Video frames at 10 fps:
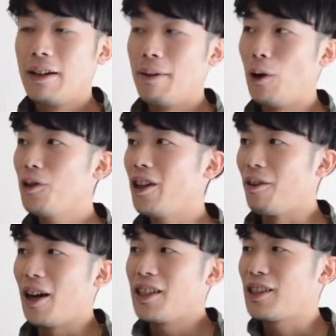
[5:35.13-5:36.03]
まあ、本
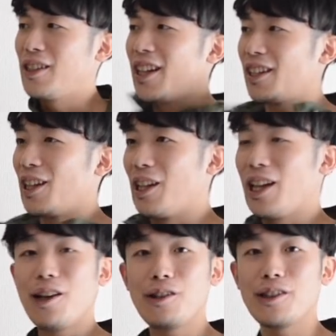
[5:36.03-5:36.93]
人は暑くないって
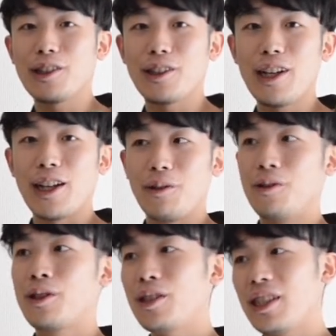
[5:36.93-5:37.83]
言えるぐらいの
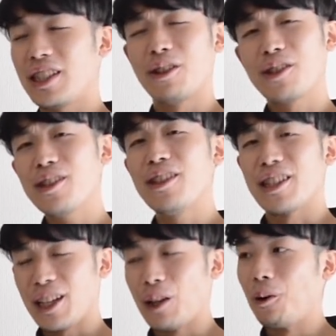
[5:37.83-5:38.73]
薄いっちゃ薄いんで
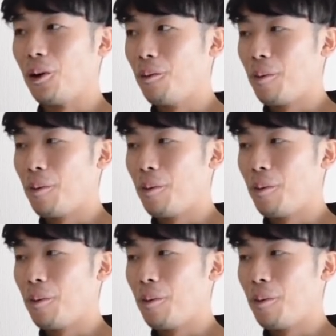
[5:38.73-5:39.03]
すけど、